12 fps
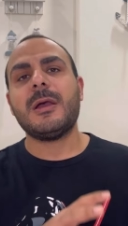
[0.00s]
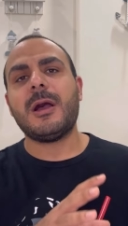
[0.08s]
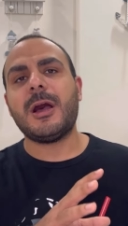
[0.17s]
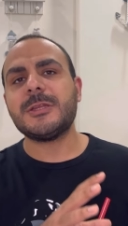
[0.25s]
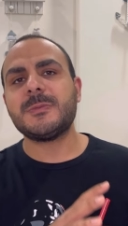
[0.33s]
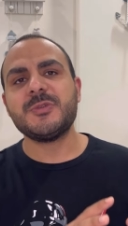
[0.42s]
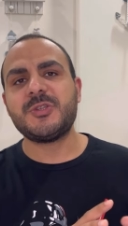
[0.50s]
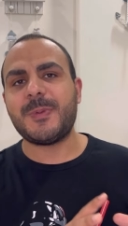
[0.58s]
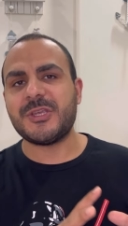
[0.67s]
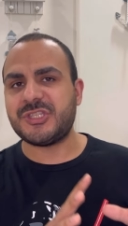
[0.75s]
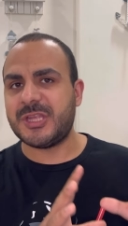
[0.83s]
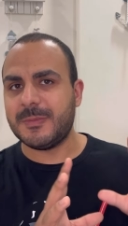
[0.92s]

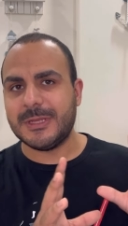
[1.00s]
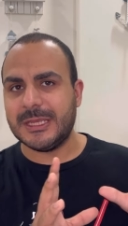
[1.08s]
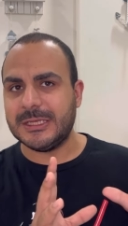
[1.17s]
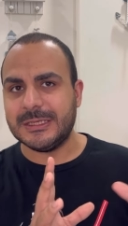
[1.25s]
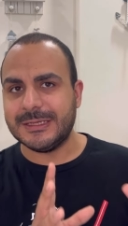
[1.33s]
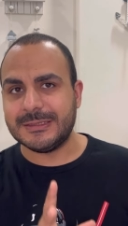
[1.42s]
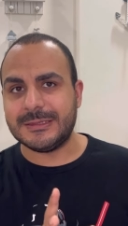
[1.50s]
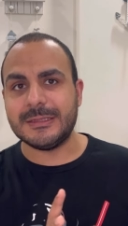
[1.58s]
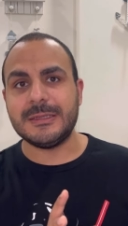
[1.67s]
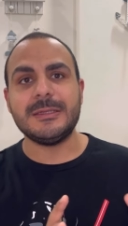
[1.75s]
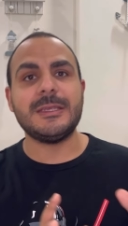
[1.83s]
65 demine girdi.